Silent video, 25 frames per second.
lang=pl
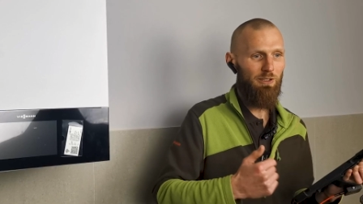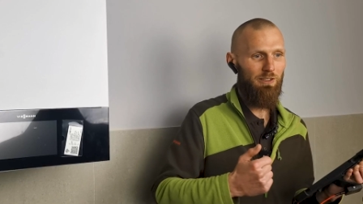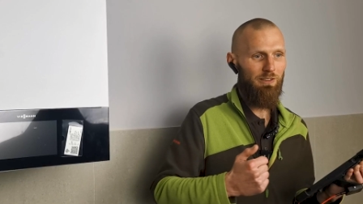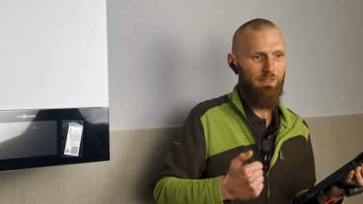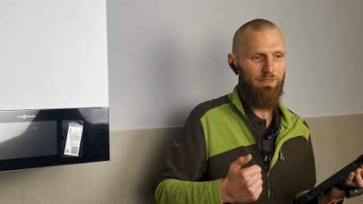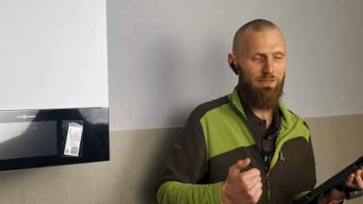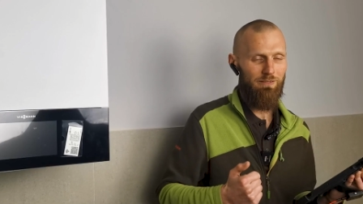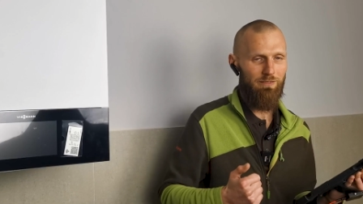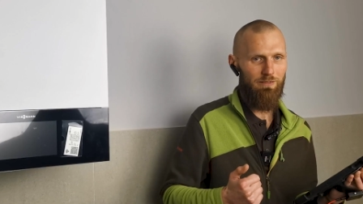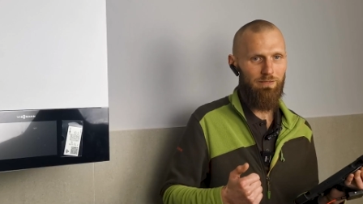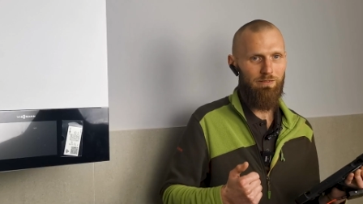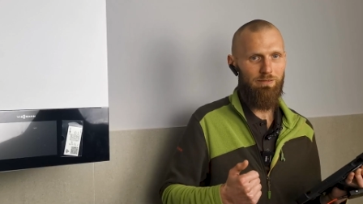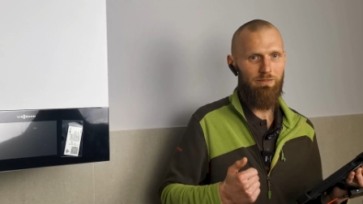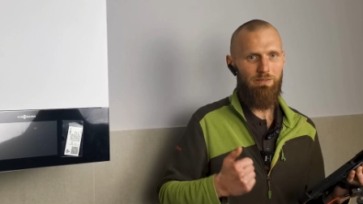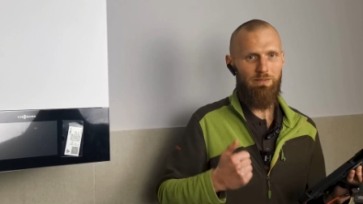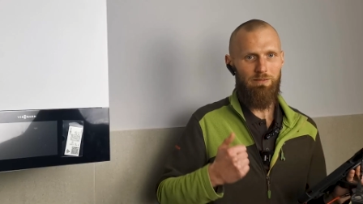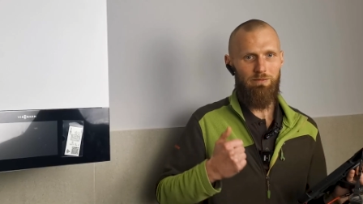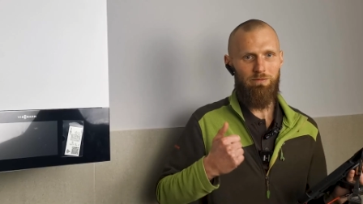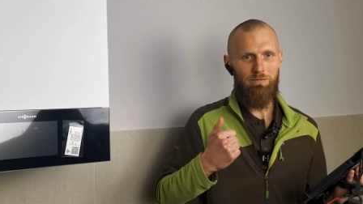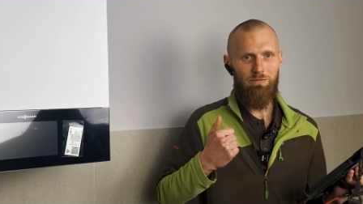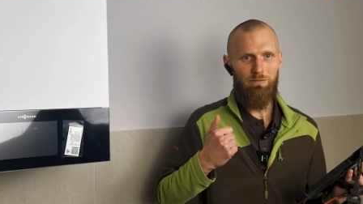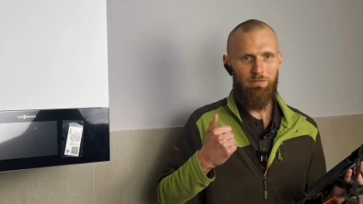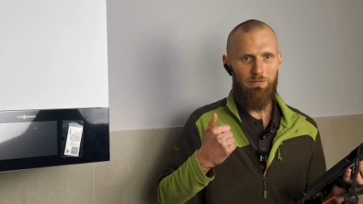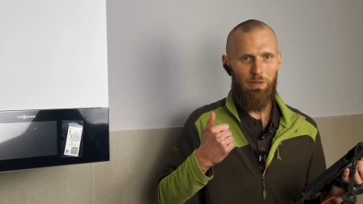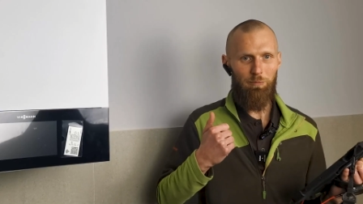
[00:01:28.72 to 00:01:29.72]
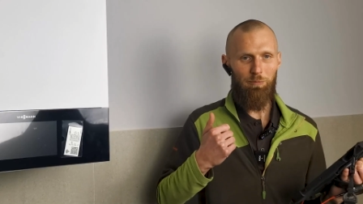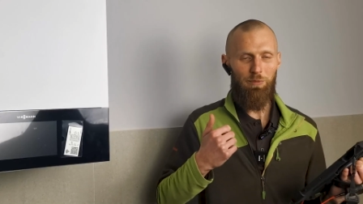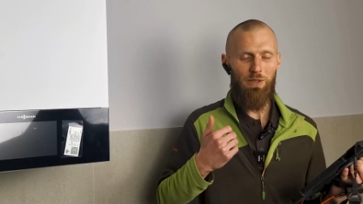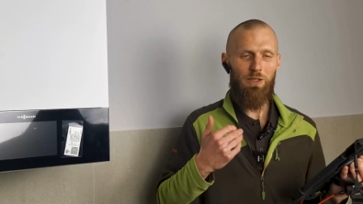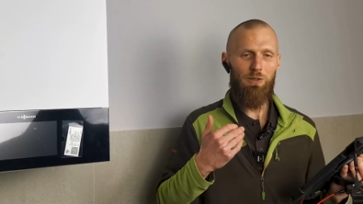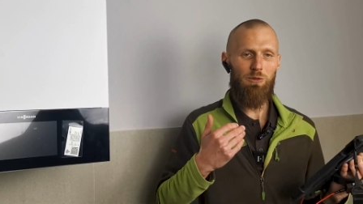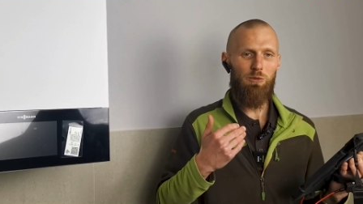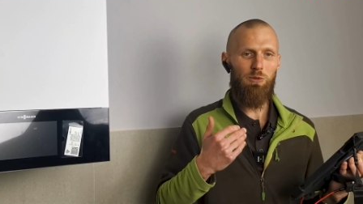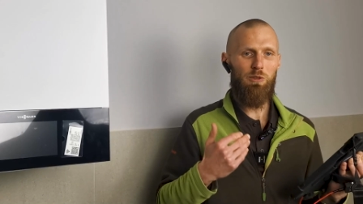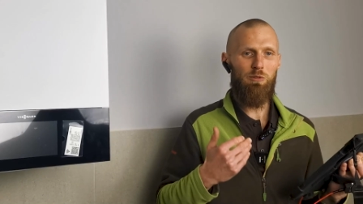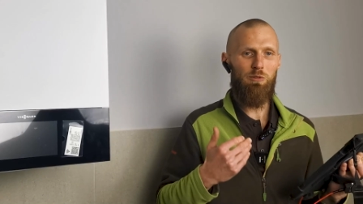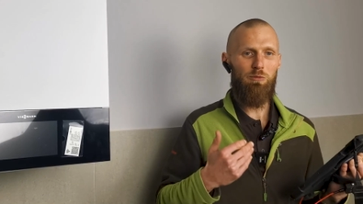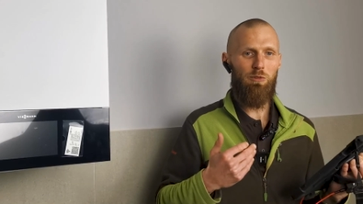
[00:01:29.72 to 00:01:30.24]
czyli
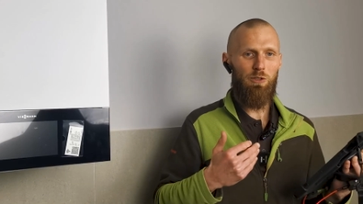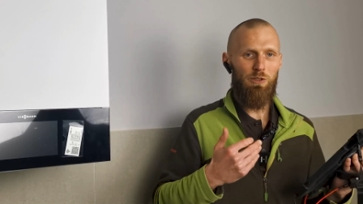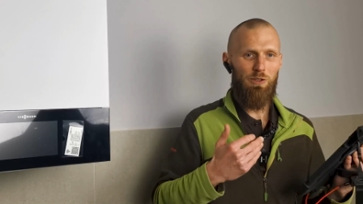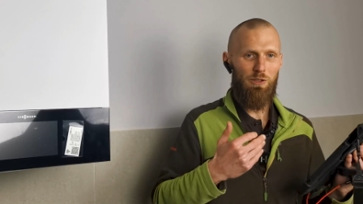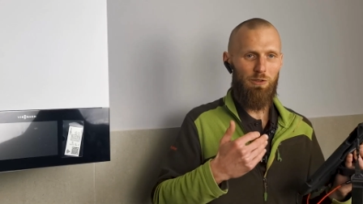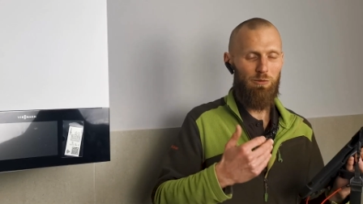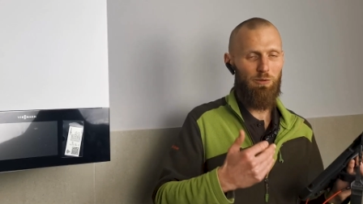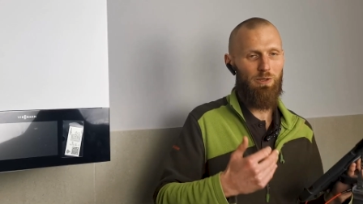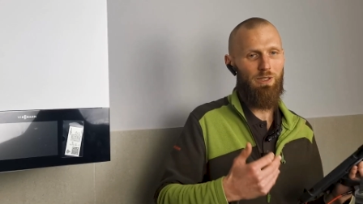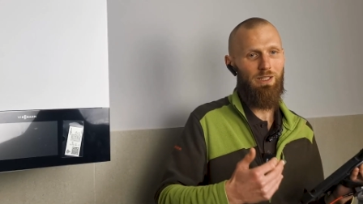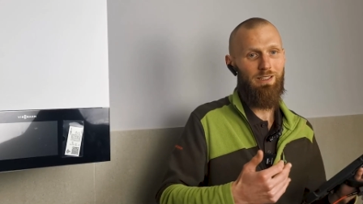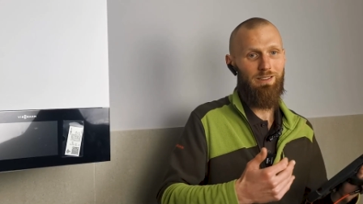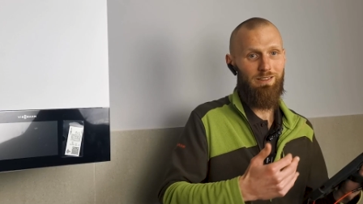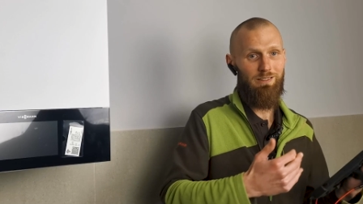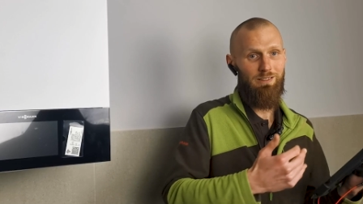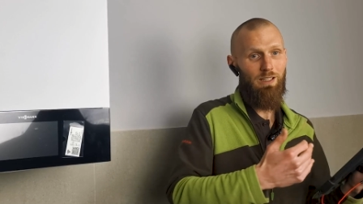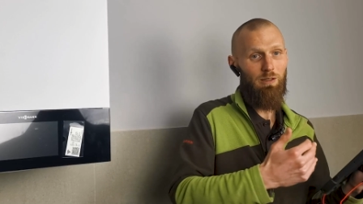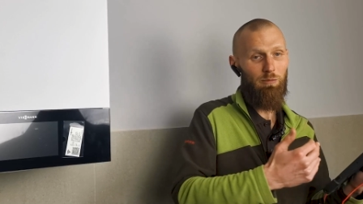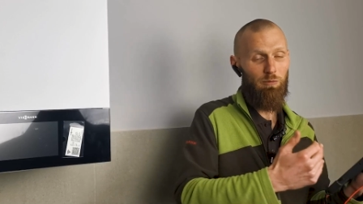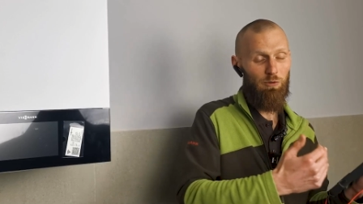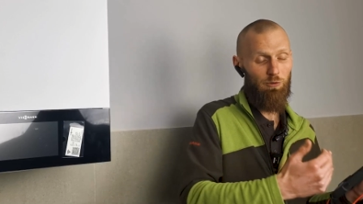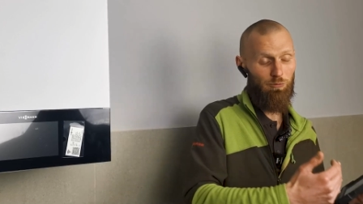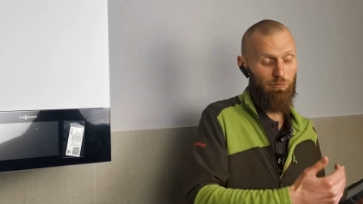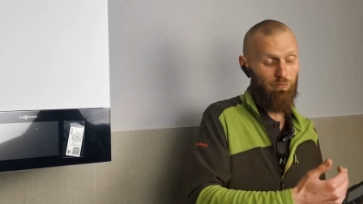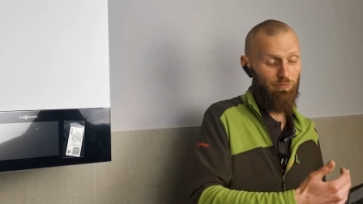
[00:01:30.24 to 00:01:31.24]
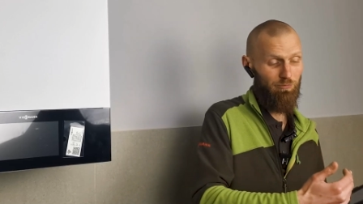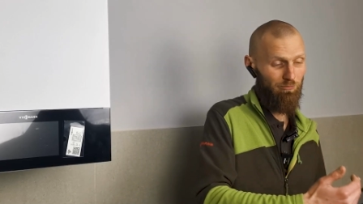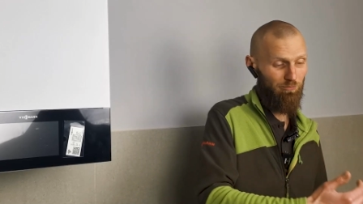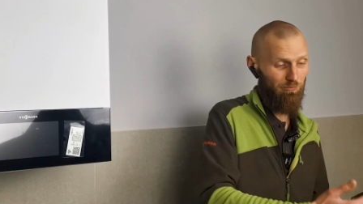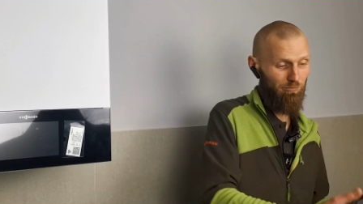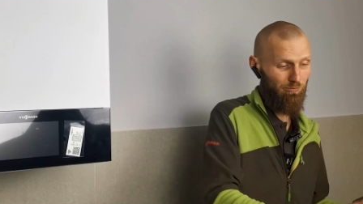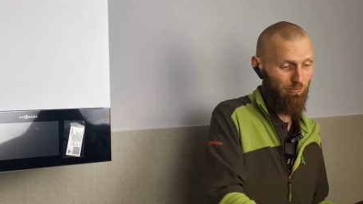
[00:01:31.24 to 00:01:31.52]
temperatury wody, która jest albo w